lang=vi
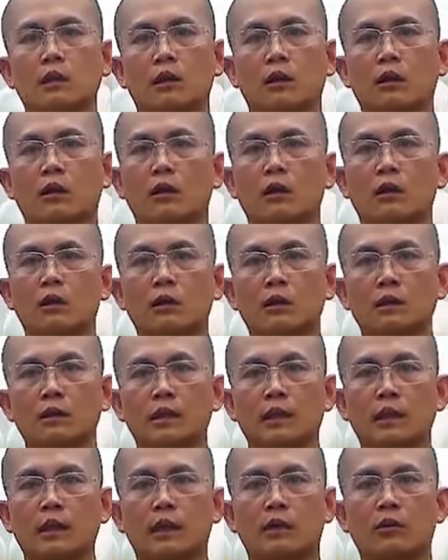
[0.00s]
có
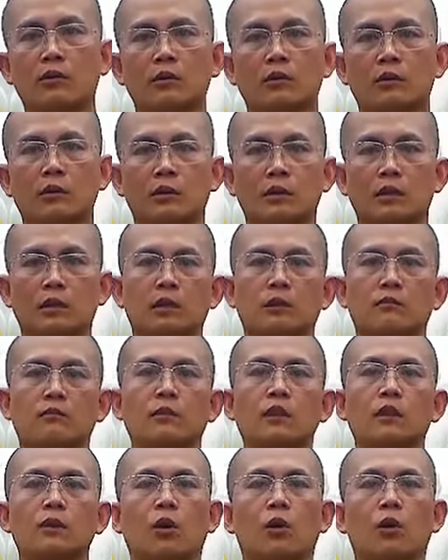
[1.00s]
theo cái
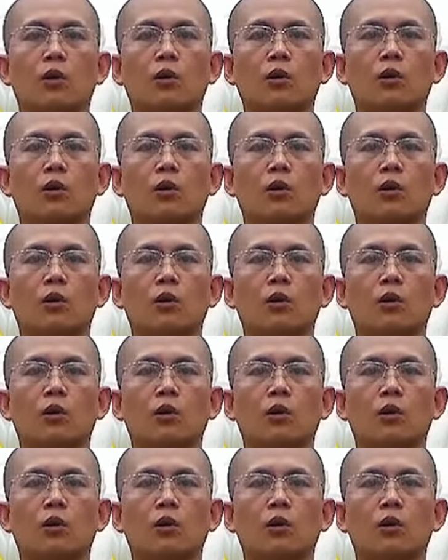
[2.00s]
mức độ